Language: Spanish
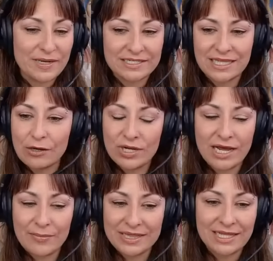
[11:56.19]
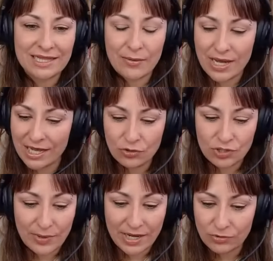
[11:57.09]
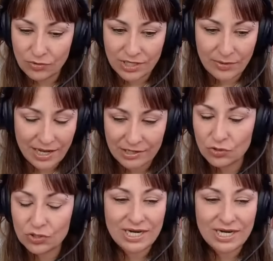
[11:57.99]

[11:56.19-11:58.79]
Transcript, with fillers: Para estar únicamente trabajando, trabajando, trabajando,